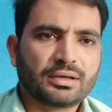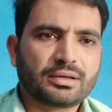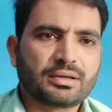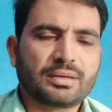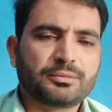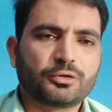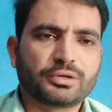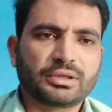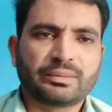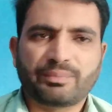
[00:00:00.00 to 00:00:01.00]
कम
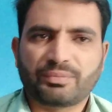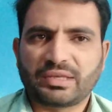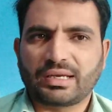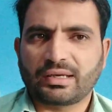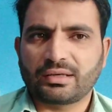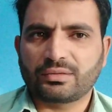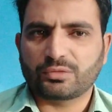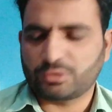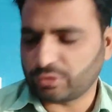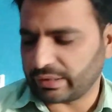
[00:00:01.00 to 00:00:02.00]
होगी लेकिन
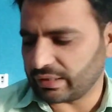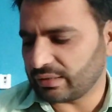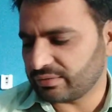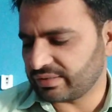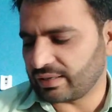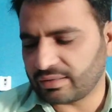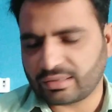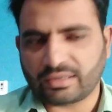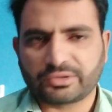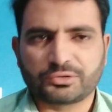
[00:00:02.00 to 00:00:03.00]
जो है सेंट
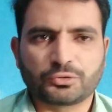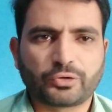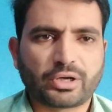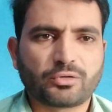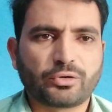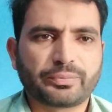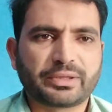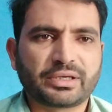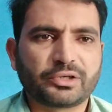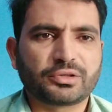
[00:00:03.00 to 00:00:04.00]
का चूंकि कोई
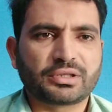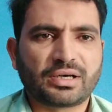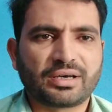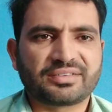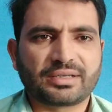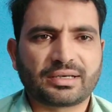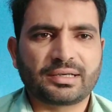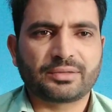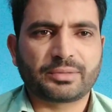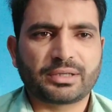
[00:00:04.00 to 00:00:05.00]
पता नहीं होता हर
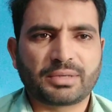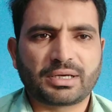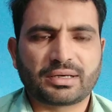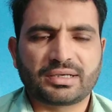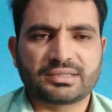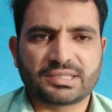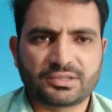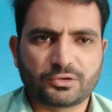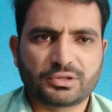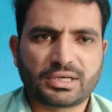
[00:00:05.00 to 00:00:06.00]
सेकंड बाद मार्केट
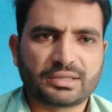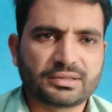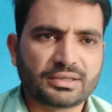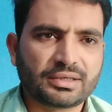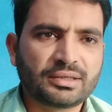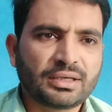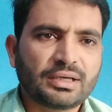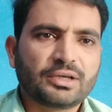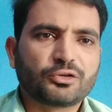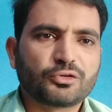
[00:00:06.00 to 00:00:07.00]
चेंज होती रहती है
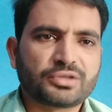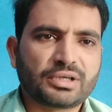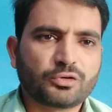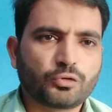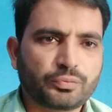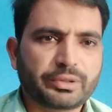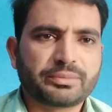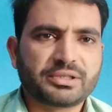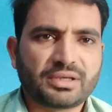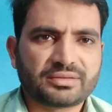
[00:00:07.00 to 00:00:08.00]
तो सेंट ऊपर
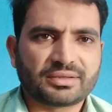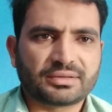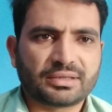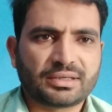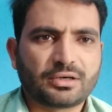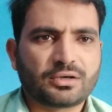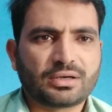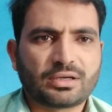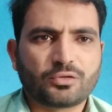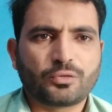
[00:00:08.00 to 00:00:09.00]
भी जा सकते हैं और
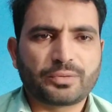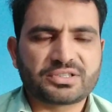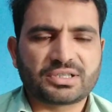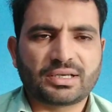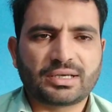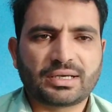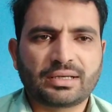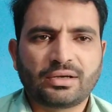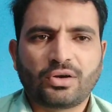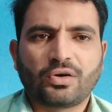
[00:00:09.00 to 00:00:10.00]
अगर ऊपर चले गए
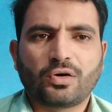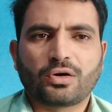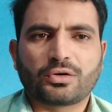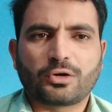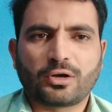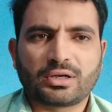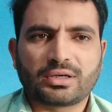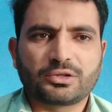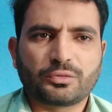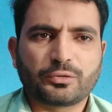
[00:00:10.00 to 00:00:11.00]
और डॉलर
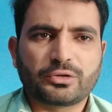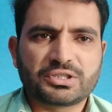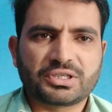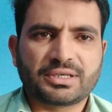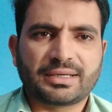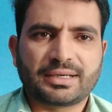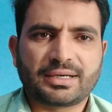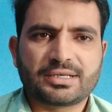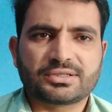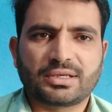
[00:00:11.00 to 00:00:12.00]
की जो पोजीशन है
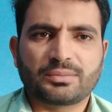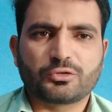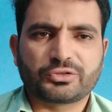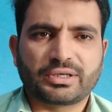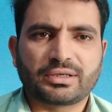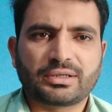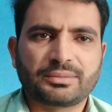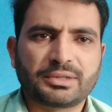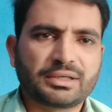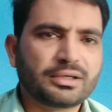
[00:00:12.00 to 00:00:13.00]
आजकल मुस्कम
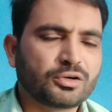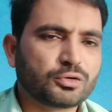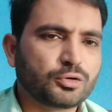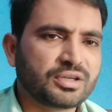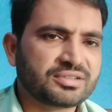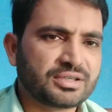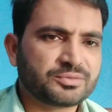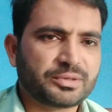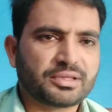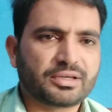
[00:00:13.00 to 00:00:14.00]
है और थोड़ा सा
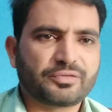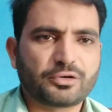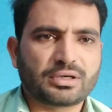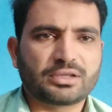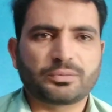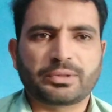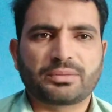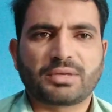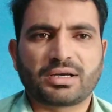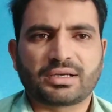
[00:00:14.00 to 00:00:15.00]
इसमें इजाफा हो रहा है तो फिर
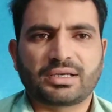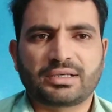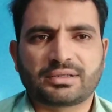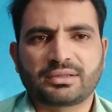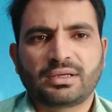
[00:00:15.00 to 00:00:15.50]
मार्केट